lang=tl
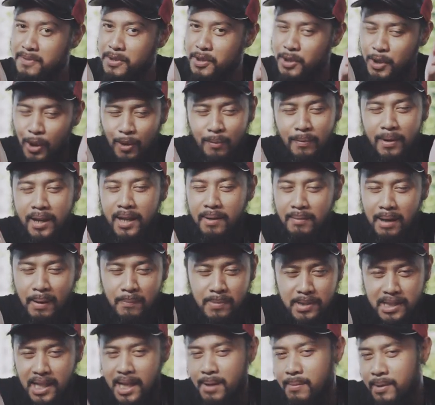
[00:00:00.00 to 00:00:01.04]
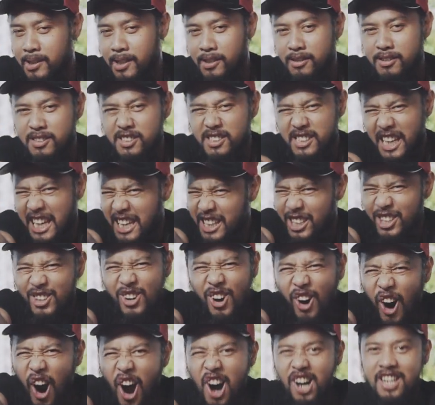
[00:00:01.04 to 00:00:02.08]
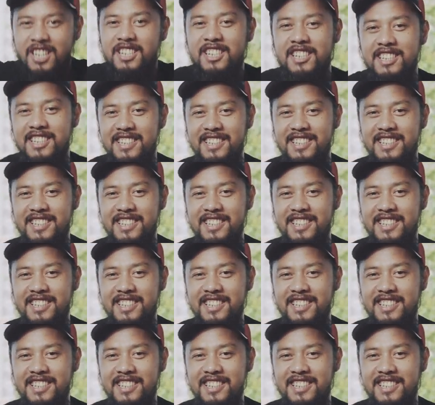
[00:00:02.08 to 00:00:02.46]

Sobrang nagpapasalamat ako. Thank you! Ah!